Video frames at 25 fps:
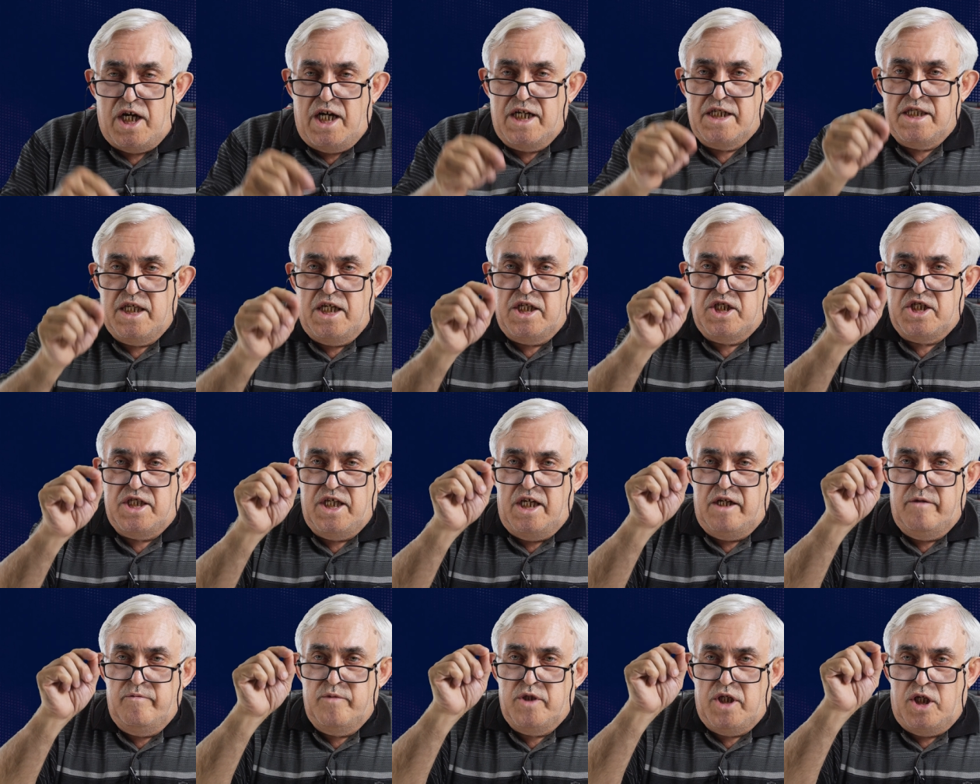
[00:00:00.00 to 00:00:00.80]

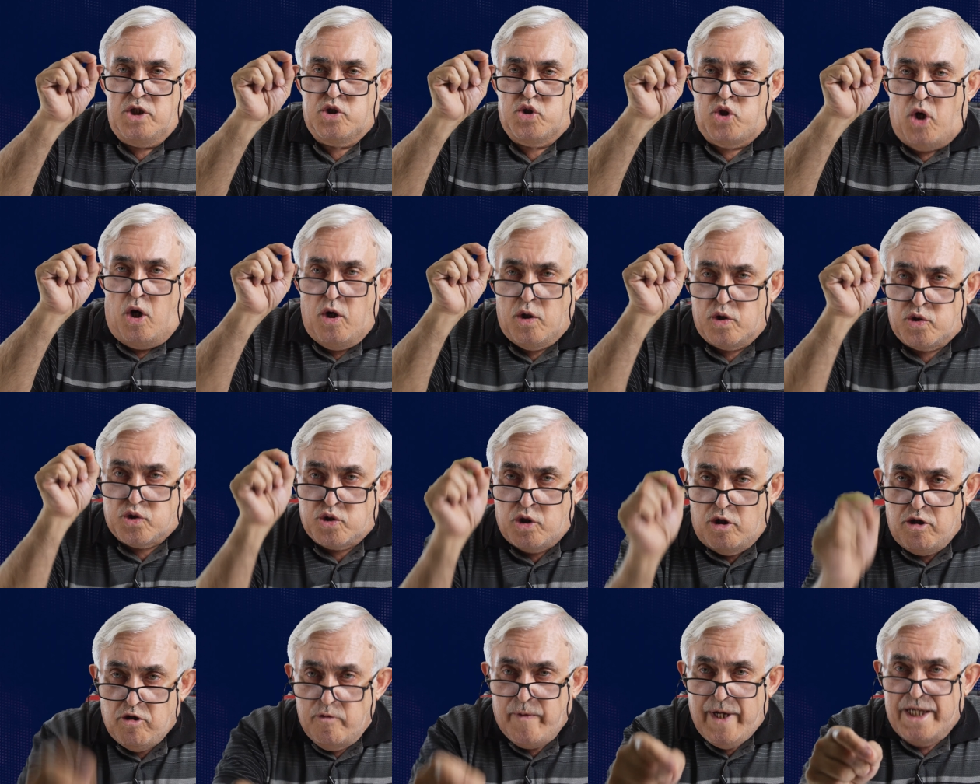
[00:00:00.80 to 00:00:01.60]
kardeşlerimize çok
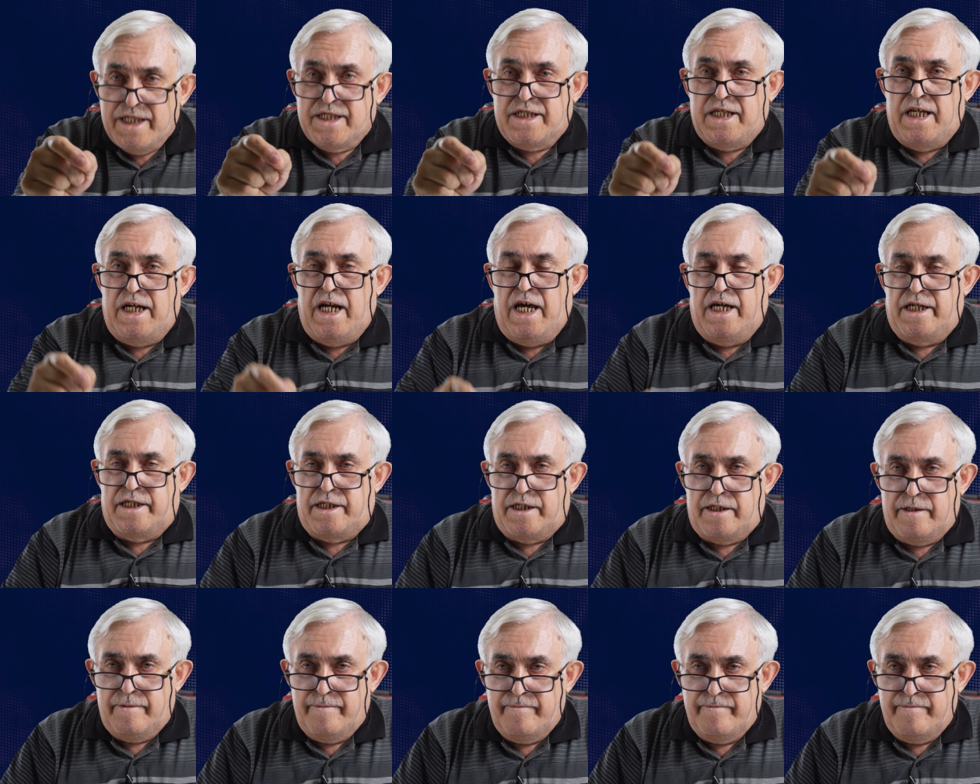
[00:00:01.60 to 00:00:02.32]
zulmettiler.